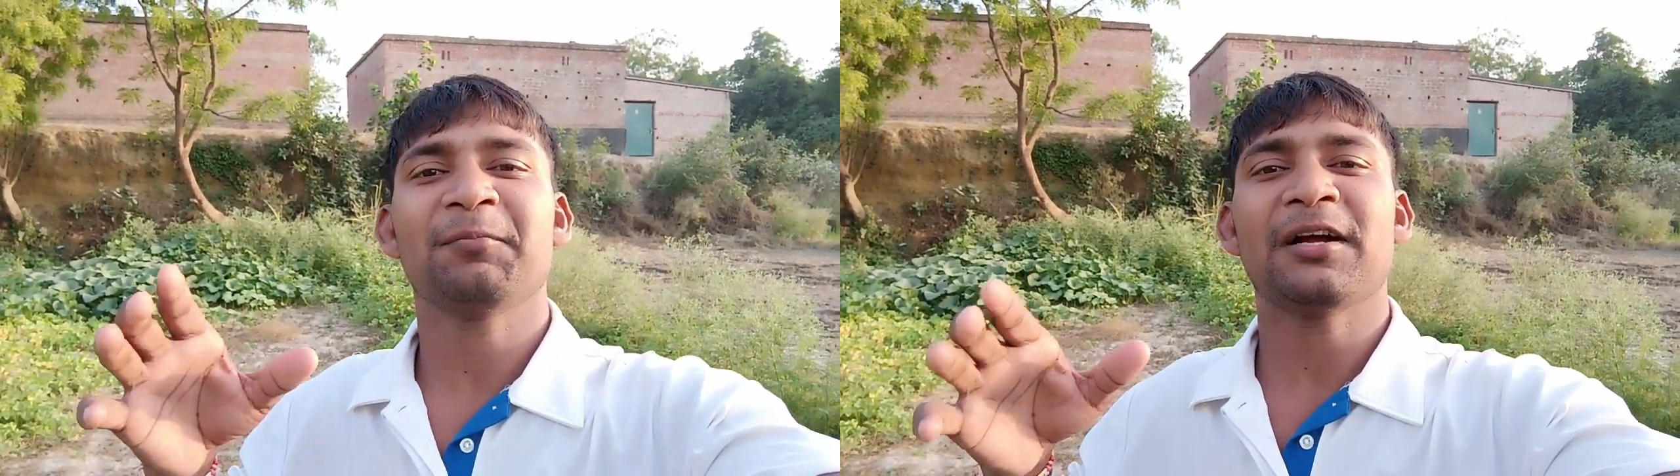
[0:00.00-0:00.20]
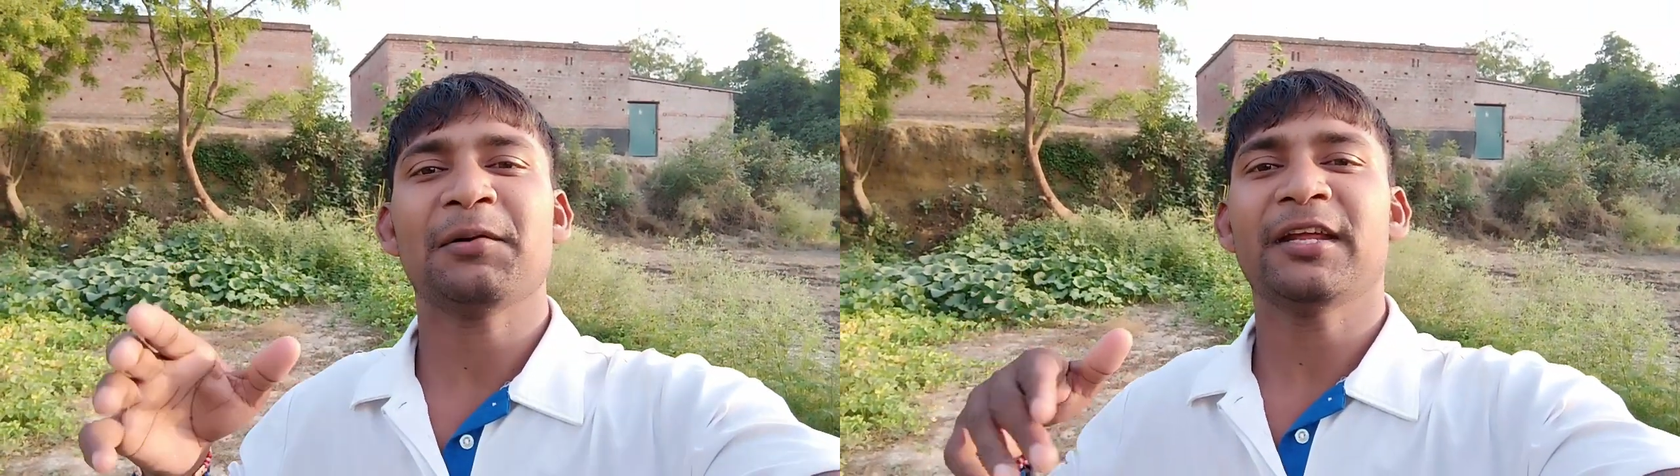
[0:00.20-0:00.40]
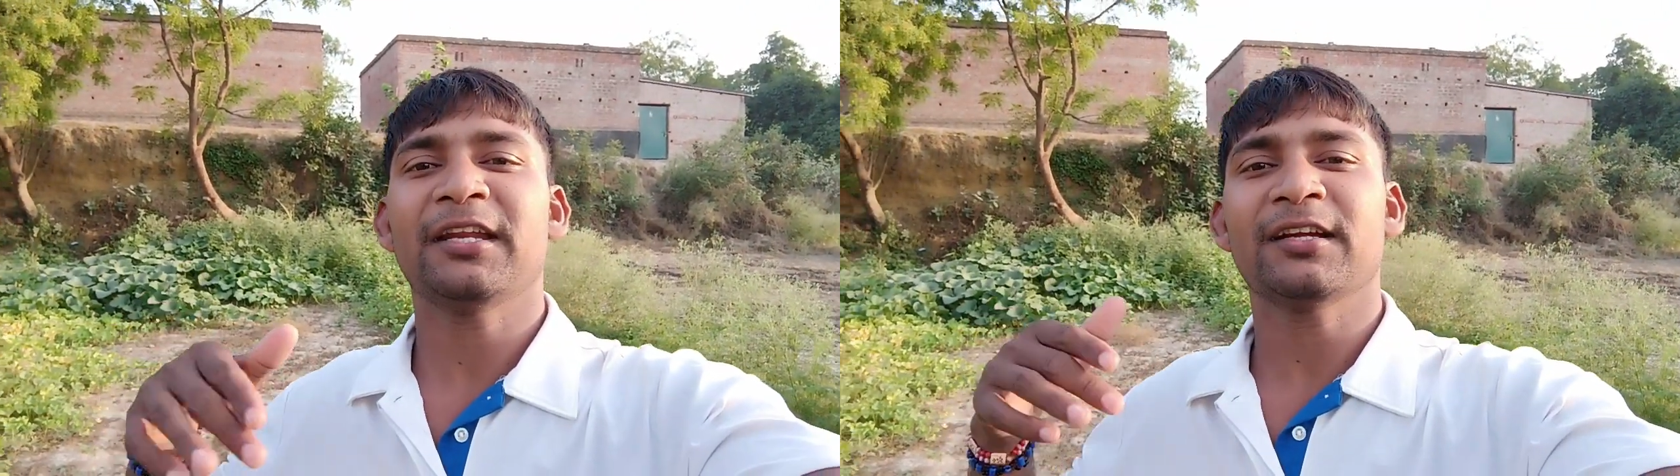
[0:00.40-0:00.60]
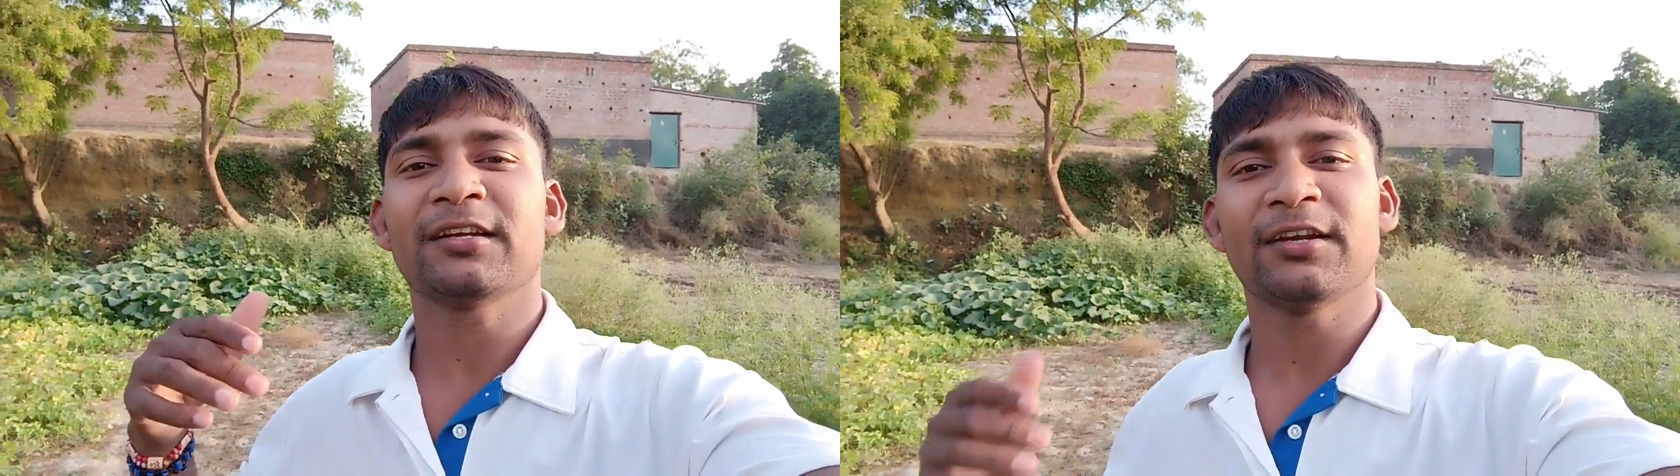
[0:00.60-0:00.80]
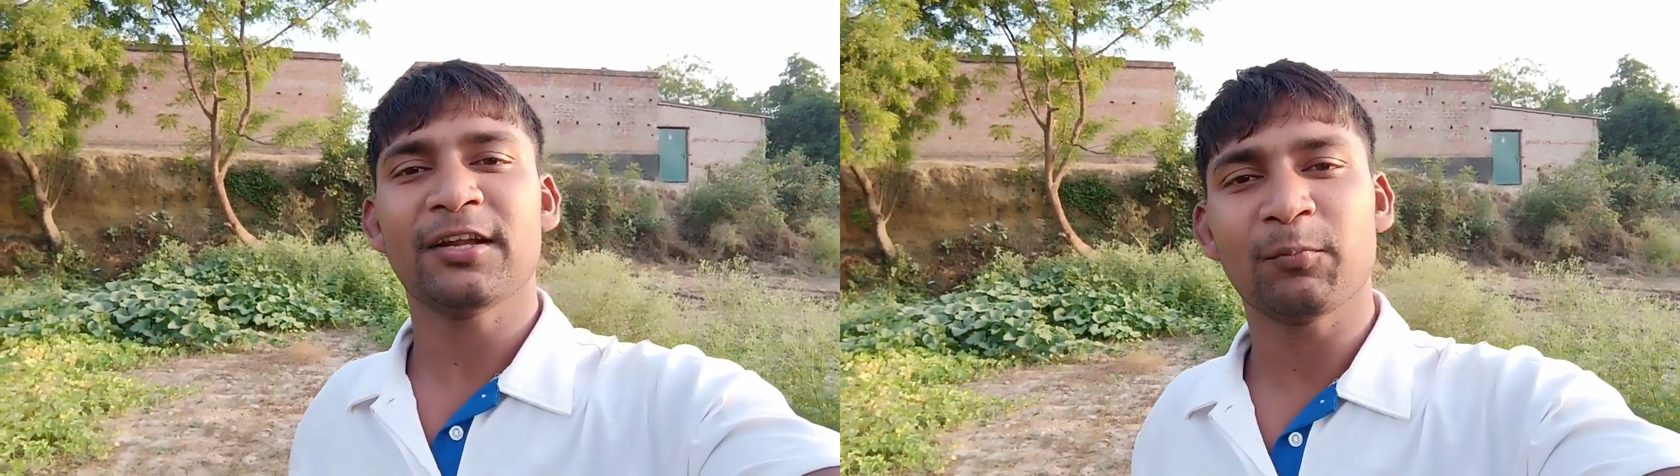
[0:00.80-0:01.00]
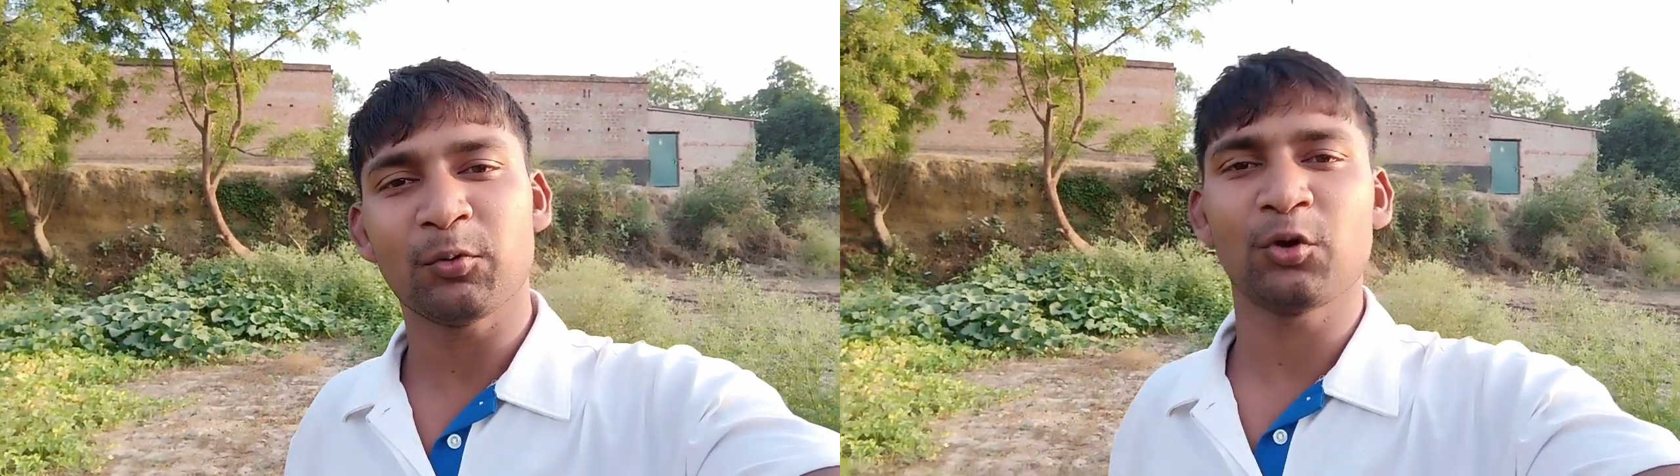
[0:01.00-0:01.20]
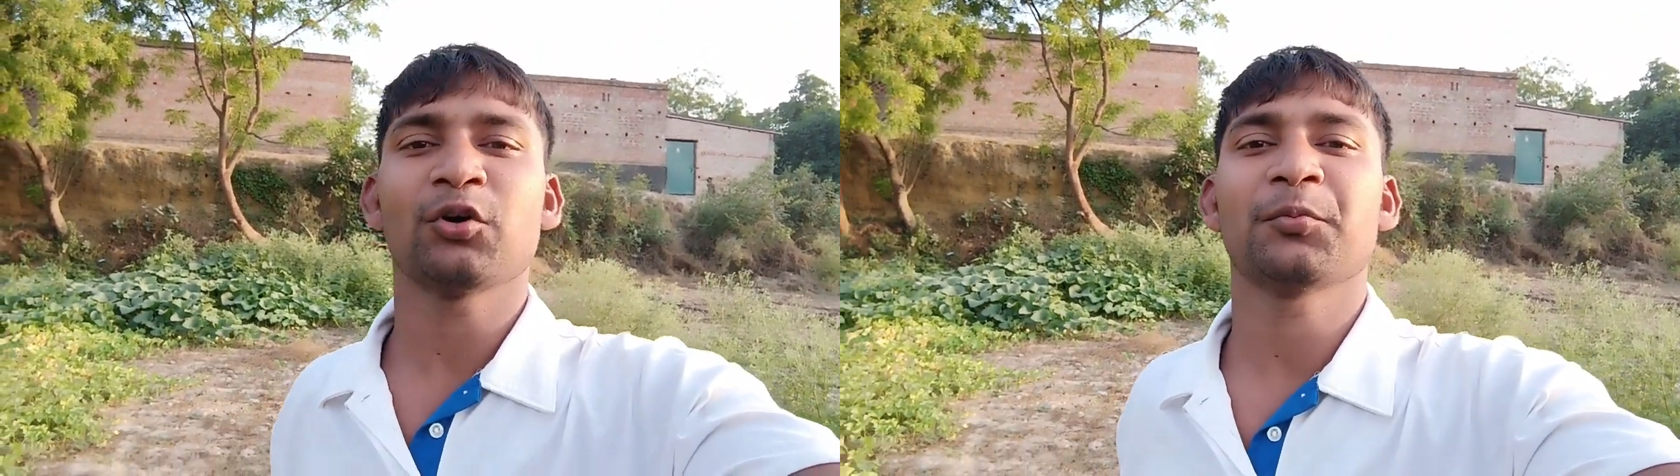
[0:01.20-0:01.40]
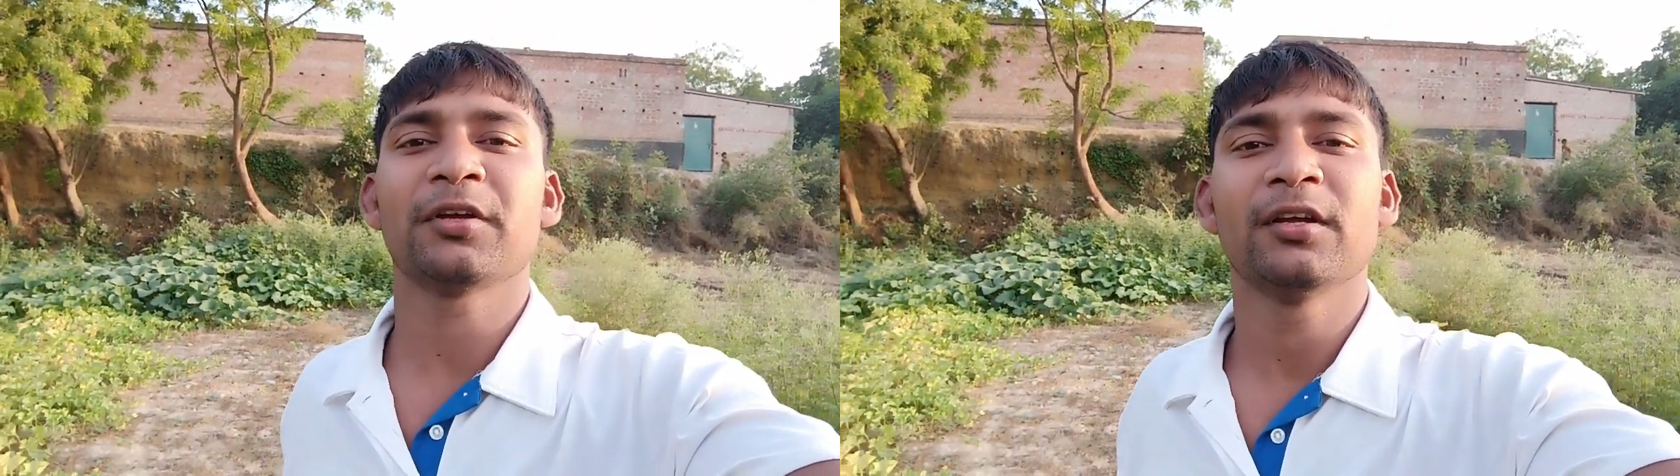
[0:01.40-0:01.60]
आपका हमारे एक नए
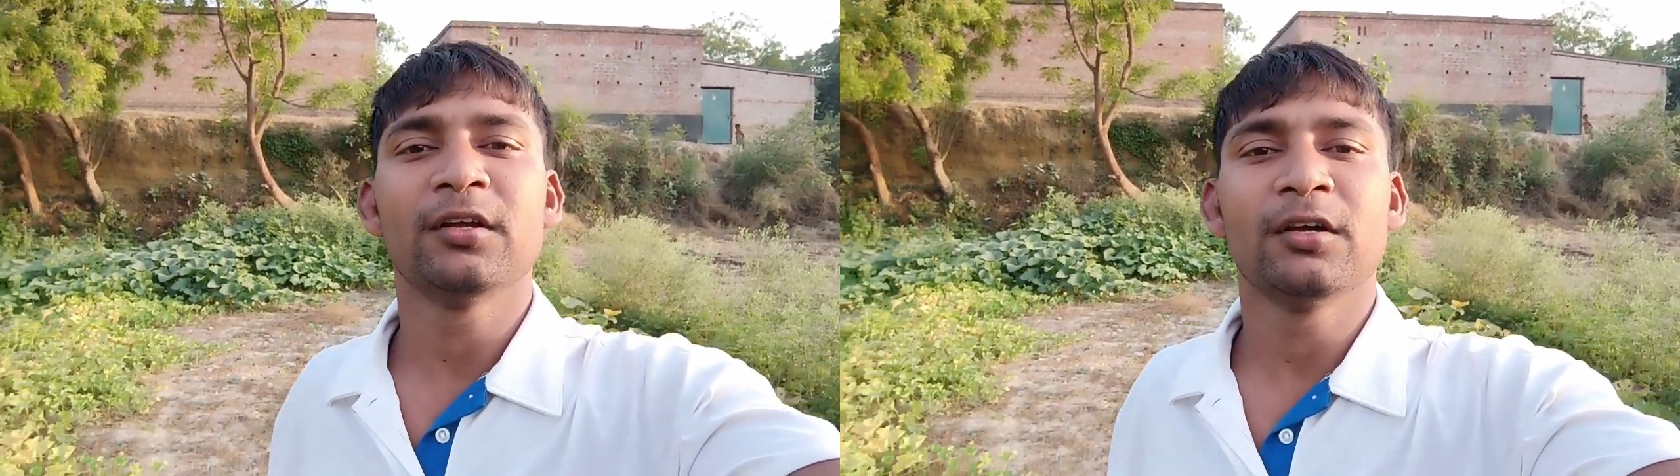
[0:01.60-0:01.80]
ब्लॉग में